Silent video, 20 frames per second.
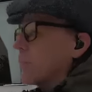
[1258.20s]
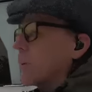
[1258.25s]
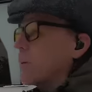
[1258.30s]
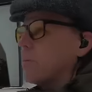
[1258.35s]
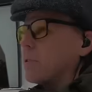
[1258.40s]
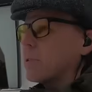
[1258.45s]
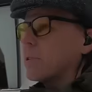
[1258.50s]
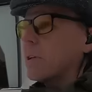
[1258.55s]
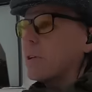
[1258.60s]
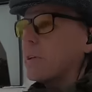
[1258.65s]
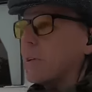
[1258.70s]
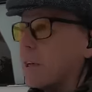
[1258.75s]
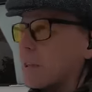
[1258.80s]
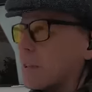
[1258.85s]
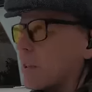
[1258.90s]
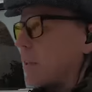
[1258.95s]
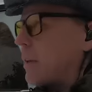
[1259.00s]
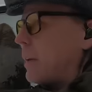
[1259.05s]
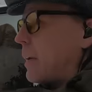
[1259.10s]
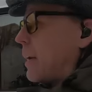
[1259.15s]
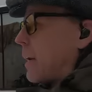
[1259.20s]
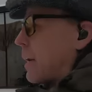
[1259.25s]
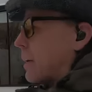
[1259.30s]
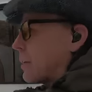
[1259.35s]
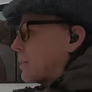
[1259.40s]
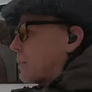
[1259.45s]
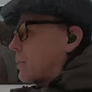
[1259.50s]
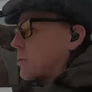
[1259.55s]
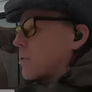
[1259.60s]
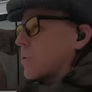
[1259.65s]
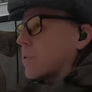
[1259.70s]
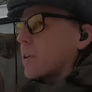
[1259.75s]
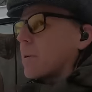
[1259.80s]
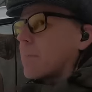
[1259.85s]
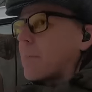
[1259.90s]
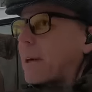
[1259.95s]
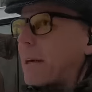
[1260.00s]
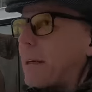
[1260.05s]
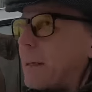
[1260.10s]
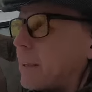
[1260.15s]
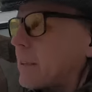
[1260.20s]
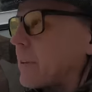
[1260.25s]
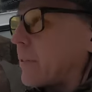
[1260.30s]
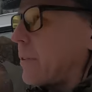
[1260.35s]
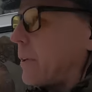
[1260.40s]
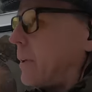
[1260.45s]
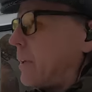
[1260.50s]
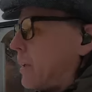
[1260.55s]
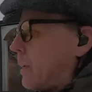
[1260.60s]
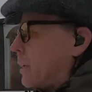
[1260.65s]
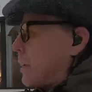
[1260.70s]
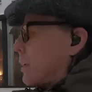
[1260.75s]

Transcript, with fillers: разработали ряд архитектурных проектов